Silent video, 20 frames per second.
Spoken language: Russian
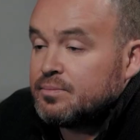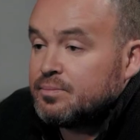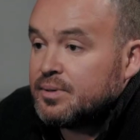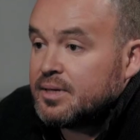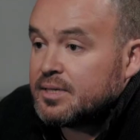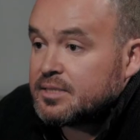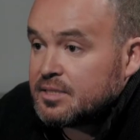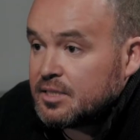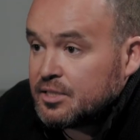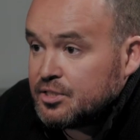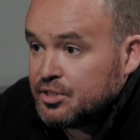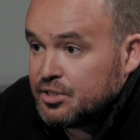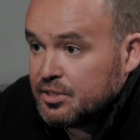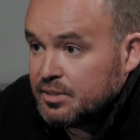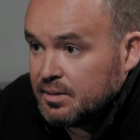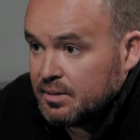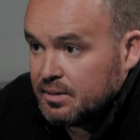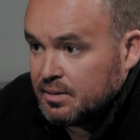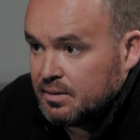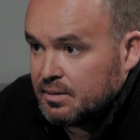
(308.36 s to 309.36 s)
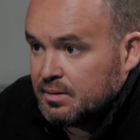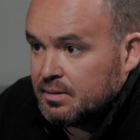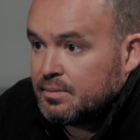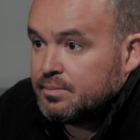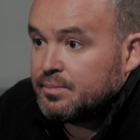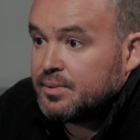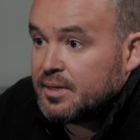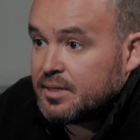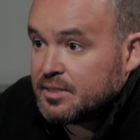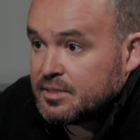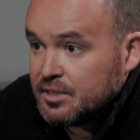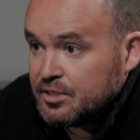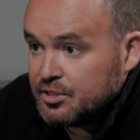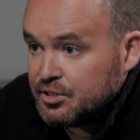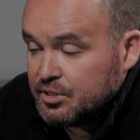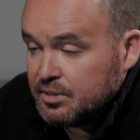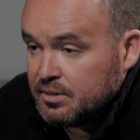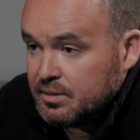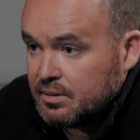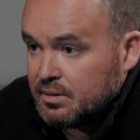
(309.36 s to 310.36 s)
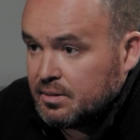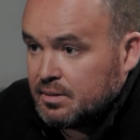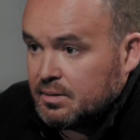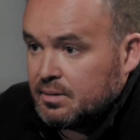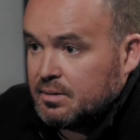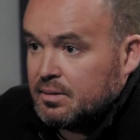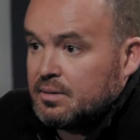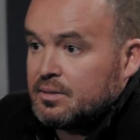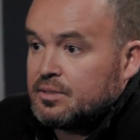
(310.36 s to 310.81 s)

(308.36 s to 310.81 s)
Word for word: Без защитника, без защитника.